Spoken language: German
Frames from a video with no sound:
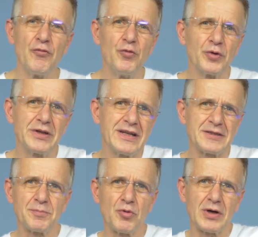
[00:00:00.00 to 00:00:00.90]
wurde
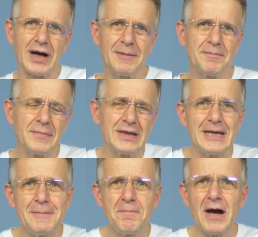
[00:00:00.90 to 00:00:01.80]
das Programm
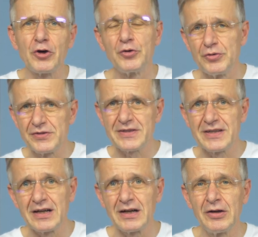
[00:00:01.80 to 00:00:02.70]
immer
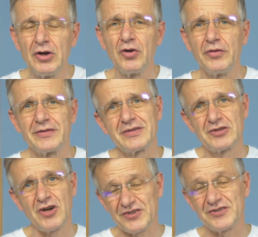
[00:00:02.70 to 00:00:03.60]
günstiger und
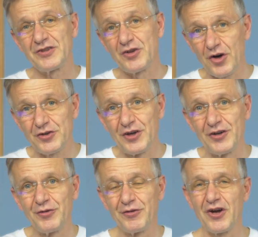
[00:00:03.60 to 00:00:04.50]
kostet heute
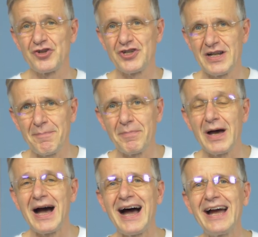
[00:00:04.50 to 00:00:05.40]
nur noch schlappe
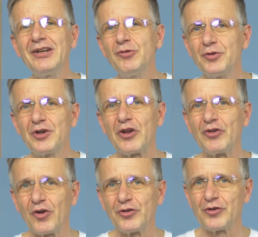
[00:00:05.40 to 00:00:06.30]

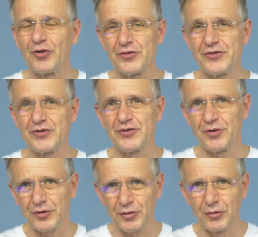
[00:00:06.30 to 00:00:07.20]
199
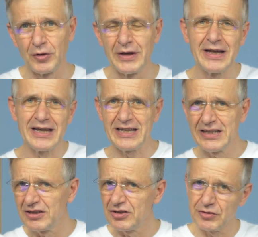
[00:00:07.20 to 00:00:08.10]
Euro
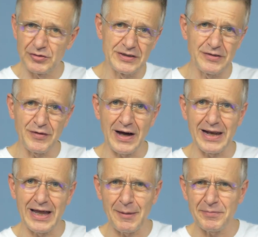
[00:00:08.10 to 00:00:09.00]
inklusive
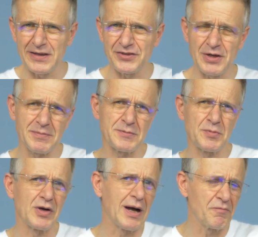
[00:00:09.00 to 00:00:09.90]
aller Updates. Ich habe das
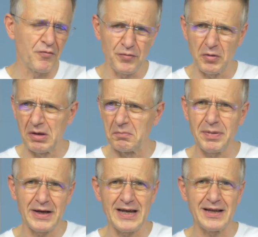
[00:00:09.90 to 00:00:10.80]
Programm vor ein
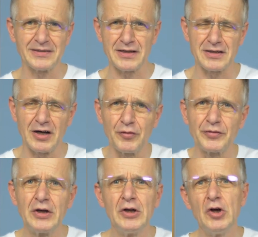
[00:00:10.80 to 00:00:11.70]
paar Jahren gekauft